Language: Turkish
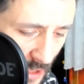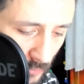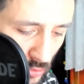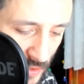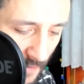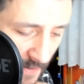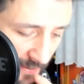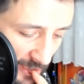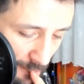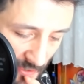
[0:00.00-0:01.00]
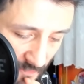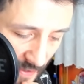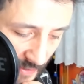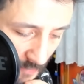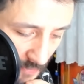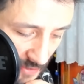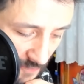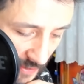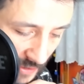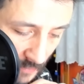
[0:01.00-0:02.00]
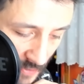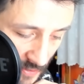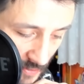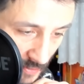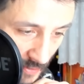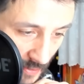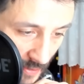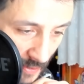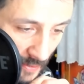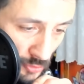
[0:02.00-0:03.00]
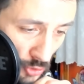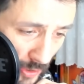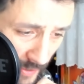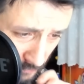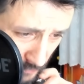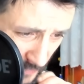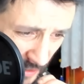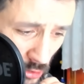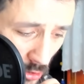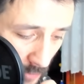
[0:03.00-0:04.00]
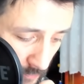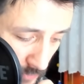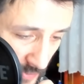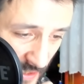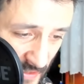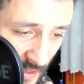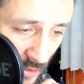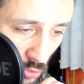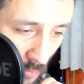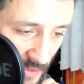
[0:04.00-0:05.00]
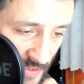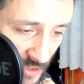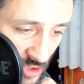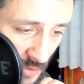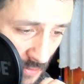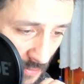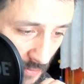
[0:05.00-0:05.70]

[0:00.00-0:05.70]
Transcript: Tamam güzel fark etmez fark etmez fark etmez. Şöyle atıyorum destenin dönmesi için.